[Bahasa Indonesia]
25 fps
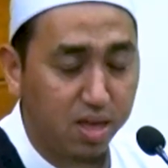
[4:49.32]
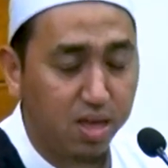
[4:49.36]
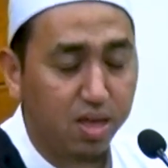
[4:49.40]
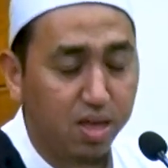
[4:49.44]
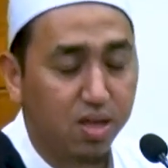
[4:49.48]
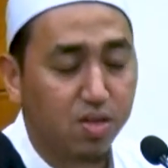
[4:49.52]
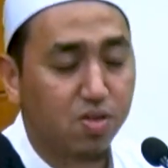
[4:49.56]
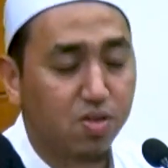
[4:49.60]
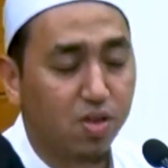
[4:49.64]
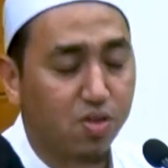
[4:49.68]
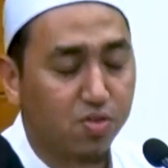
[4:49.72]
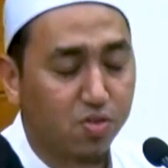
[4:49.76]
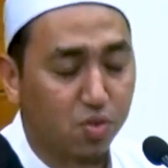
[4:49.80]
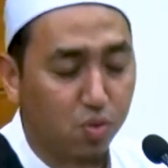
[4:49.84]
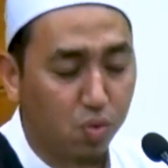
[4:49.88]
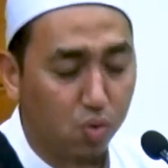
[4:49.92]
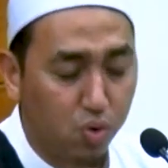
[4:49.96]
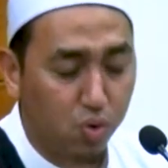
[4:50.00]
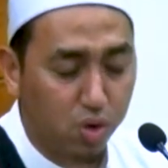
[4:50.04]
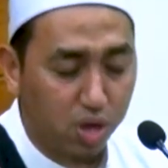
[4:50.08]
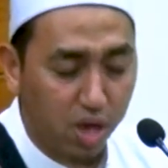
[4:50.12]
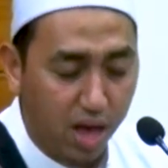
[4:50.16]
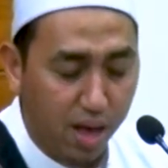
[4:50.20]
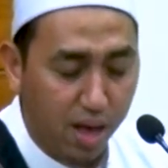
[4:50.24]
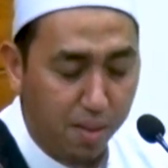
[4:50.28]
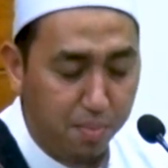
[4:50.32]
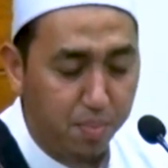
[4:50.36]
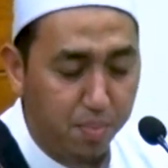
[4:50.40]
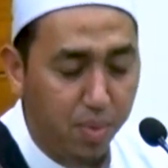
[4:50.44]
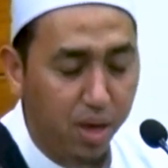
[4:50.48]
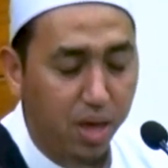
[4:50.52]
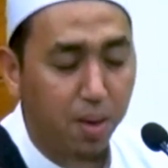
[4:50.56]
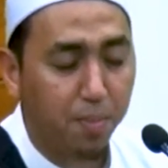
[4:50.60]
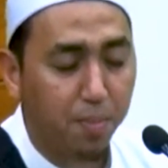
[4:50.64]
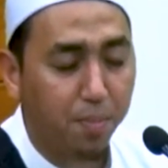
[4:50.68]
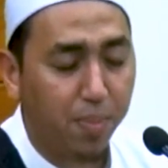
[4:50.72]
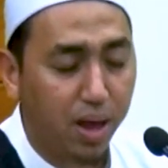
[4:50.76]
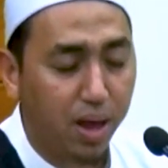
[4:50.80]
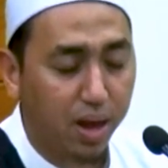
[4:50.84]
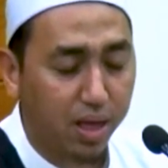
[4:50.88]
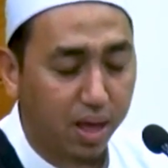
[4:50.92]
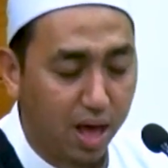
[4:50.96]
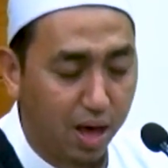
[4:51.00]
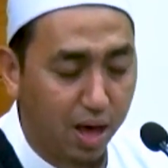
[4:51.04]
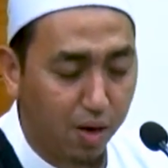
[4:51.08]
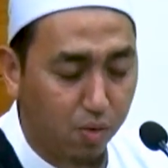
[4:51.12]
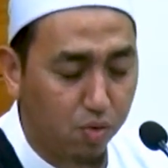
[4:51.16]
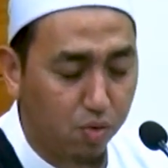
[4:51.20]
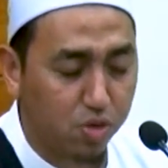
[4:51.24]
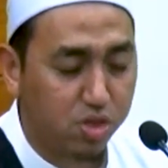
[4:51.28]
Sesungguhnya hamba yang paling
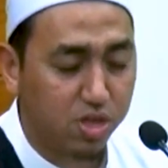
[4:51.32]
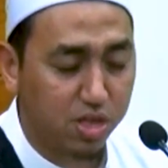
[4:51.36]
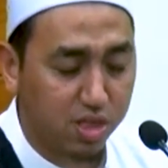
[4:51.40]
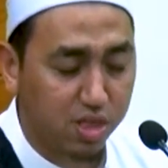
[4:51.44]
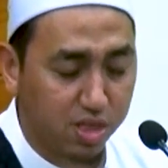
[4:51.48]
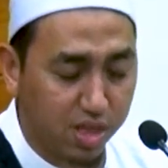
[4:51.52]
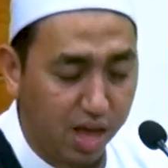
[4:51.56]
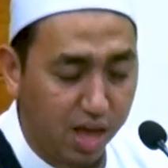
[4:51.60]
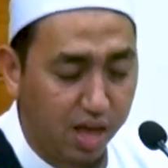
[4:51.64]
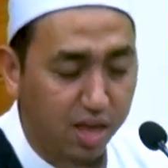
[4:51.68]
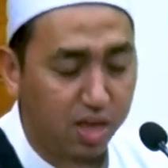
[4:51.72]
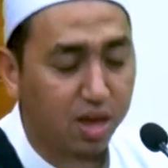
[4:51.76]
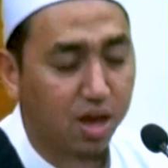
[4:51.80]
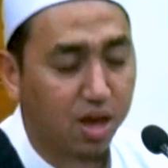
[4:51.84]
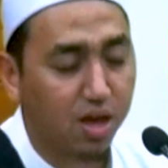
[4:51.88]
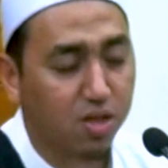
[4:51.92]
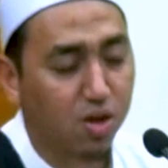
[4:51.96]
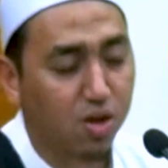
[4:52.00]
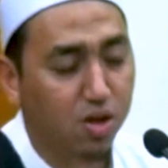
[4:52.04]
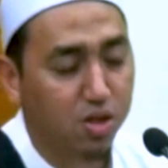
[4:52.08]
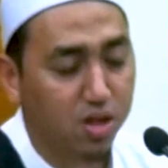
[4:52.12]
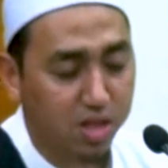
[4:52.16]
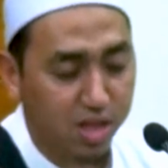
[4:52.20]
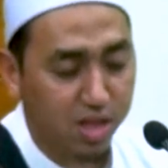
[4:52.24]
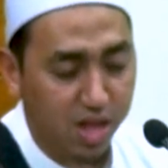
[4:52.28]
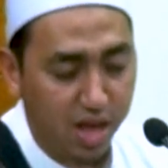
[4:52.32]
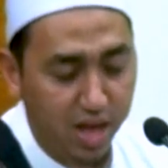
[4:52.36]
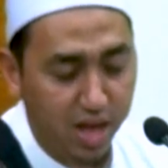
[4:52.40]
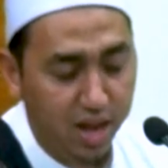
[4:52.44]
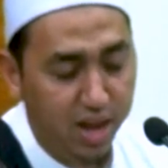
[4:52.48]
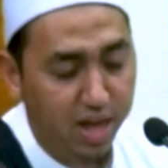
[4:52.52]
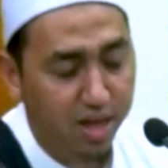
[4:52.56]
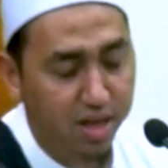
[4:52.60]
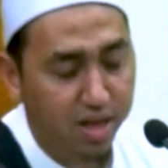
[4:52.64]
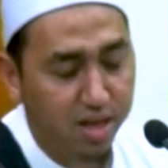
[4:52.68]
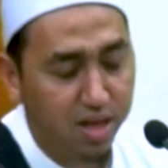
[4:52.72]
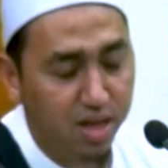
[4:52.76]
aku cintai, kata Allah Ta'ala,